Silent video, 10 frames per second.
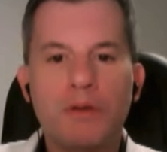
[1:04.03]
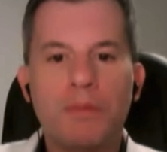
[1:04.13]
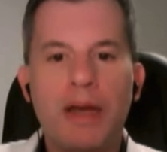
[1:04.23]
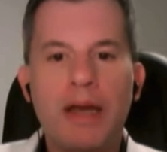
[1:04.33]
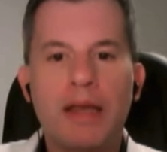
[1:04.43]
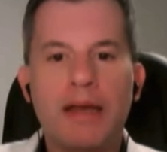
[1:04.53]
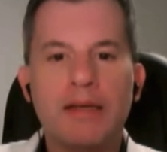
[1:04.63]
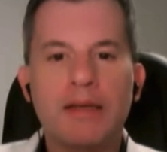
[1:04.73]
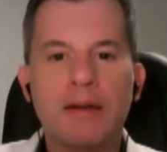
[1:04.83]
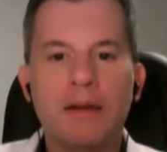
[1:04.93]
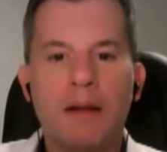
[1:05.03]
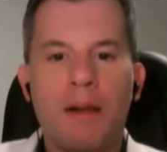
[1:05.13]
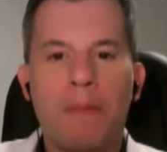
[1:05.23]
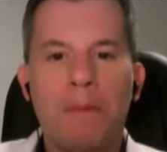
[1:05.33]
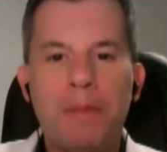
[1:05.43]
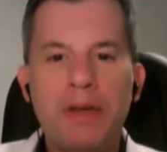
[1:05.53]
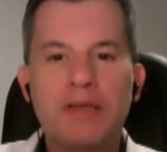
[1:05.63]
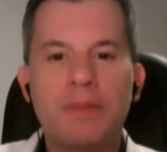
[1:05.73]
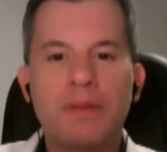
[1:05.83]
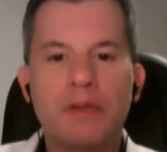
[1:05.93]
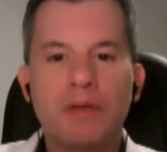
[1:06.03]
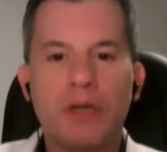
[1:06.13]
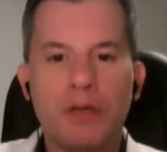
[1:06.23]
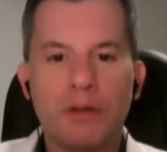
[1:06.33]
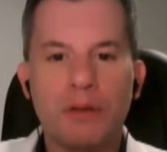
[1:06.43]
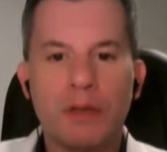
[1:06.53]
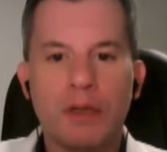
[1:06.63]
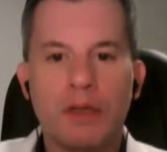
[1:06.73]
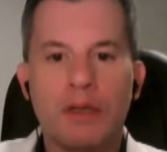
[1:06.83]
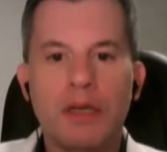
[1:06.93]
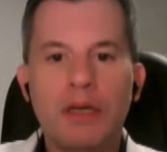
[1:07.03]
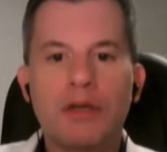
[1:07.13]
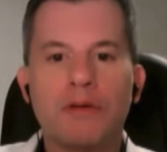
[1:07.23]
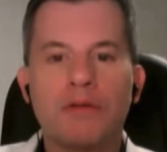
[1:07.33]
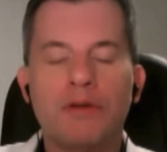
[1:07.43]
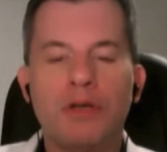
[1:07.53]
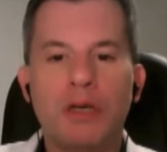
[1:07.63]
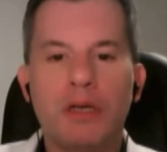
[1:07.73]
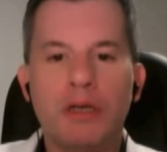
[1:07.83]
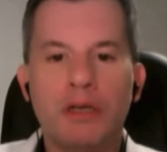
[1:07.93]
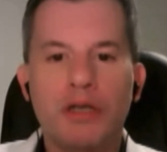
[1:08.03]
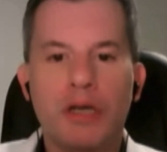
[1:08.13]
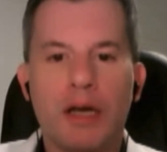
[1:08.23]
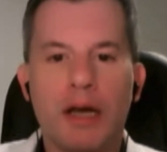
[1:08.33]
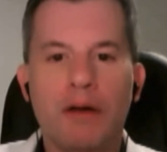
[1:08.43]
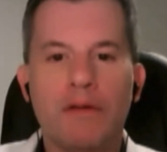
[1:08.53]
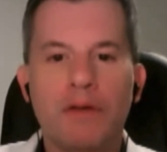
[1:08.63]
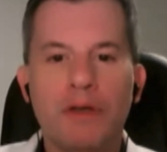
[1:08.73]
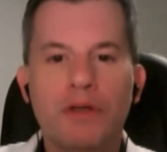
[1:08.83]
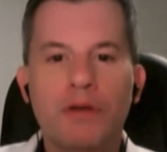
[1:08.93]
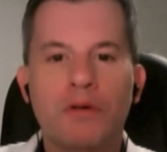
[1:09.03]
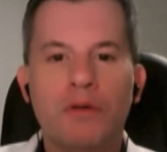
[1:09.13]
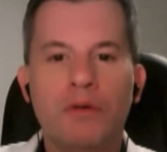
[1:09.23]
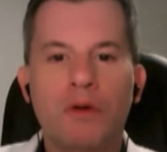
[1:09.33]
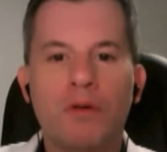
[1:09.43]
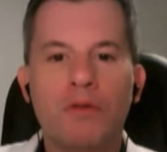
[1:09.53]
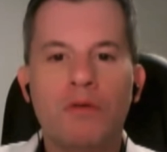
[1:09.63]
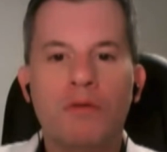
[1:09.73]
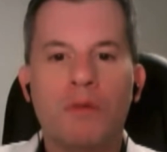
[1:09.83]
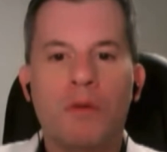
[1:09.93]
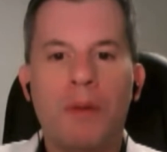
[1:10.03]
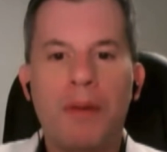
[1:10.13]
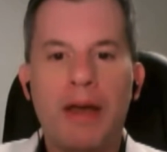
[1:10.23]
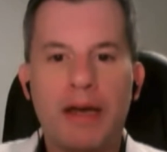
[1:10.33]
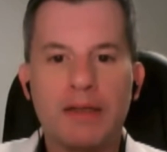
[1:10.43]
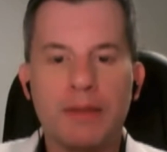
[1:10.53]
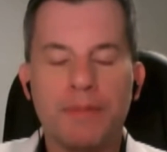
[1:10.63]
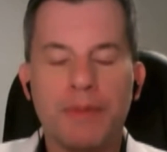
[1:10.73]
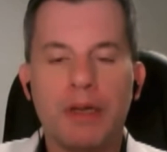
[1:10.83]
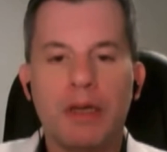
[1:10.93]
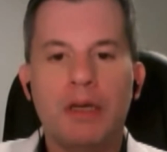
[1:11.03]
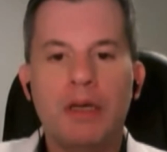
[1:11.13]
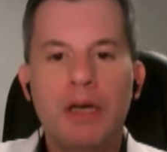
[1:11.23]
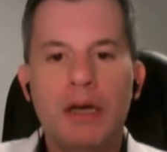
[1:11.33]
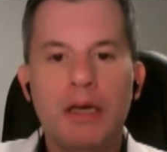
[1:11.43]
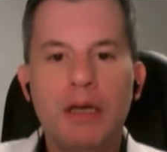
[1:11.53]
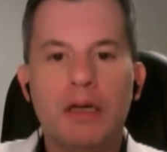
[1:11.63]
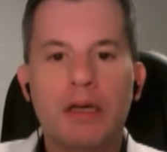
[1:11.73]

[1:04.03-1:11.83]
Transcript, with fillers: perdem essa percepção de risco, deixam de enxergar a Covid como, algum, como uma ameaça. E aí